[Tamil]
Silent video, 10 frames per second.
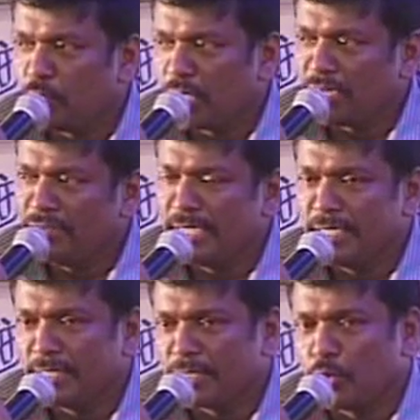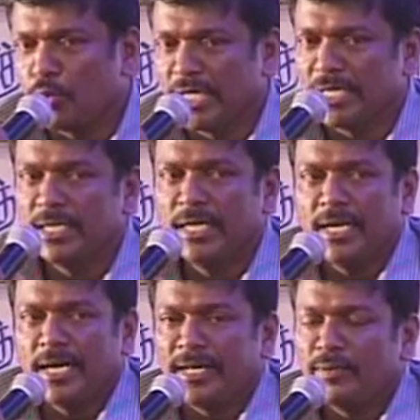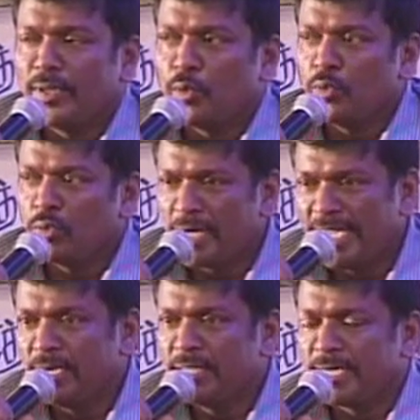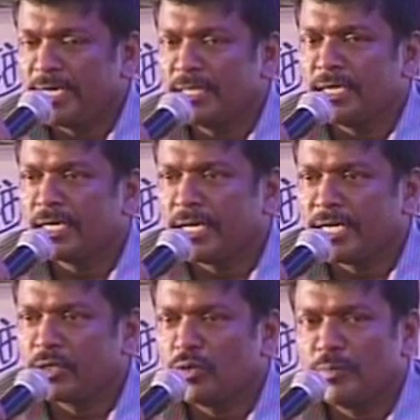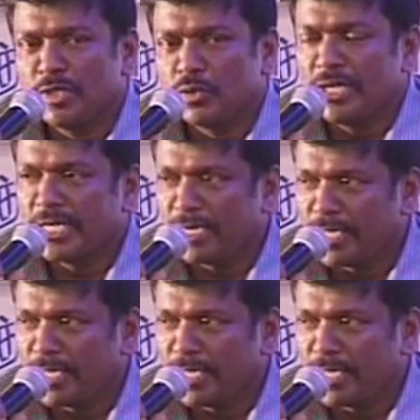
ஏதோ ஒரு கவிதை எழுத்துற சொல்லுவாங்க அது வந்து உங்களுடைய எழுத்துல எழுதினா நல்லா இருக்கும் அப்படின்னு சொல்லிட்டு